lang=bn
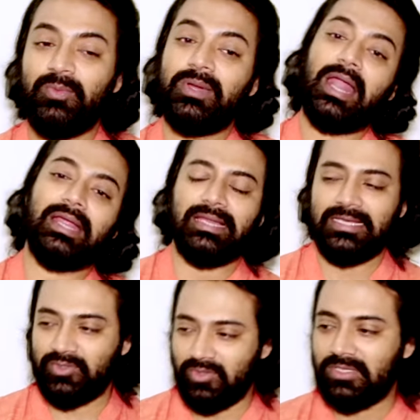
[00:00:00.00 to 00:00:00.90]
উপরে আরেকটা
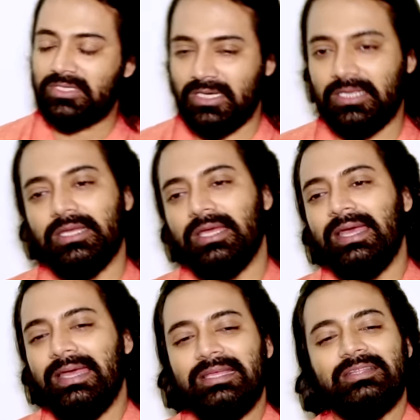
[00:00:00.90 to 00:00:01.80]
কিছু হচ্ছে আর কি
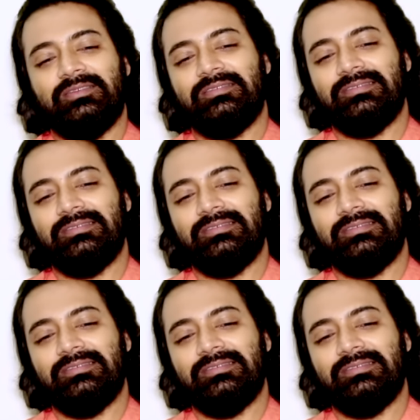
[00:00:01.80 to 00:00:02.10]
তো